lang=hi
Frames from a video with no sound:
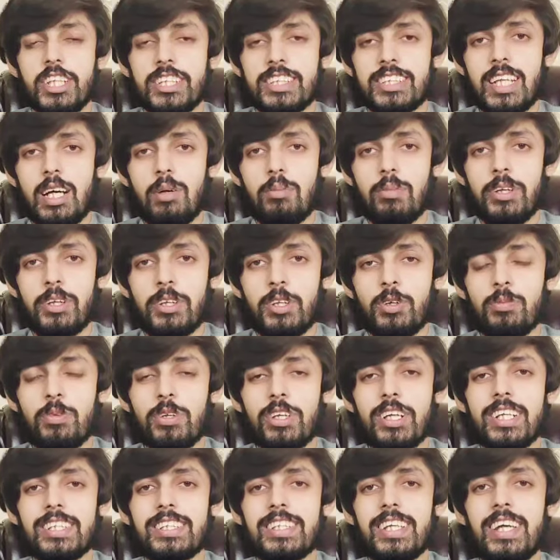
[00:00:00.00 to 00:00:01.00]
जी अस्सलाम वालेकुम
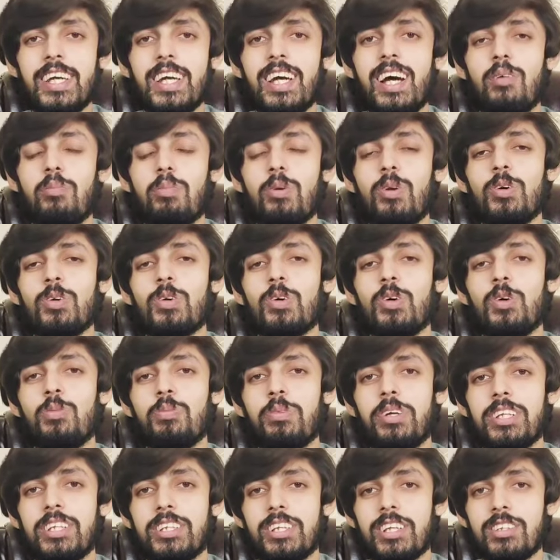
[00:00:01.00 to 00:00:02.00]
तो कैसे हैं आप लोग
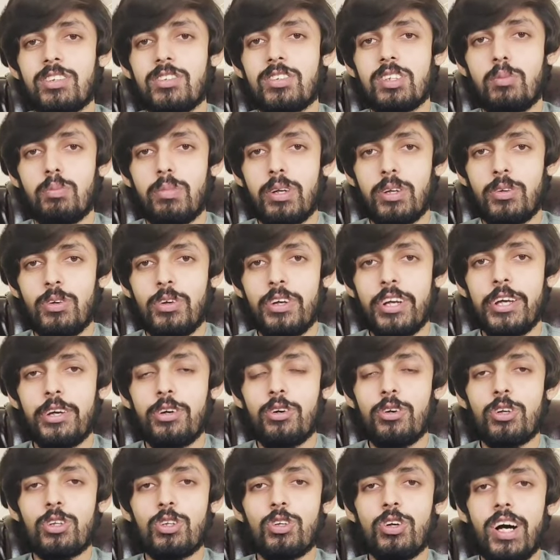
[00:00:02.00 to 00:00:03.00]
उम्मीद करता हूँ सब बिल्कुल
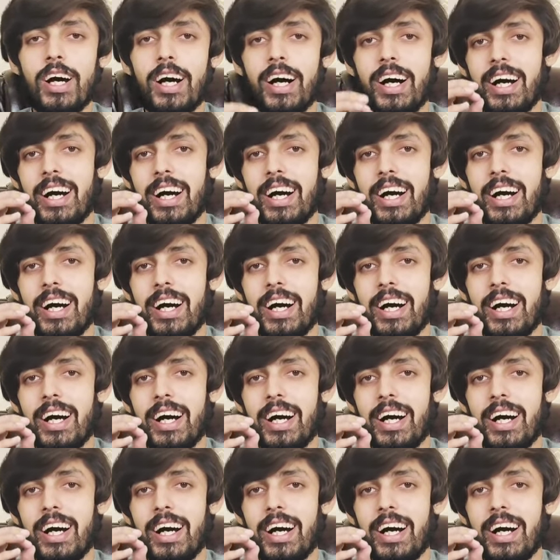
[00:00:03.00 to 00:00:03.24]
ठीक होंगे तो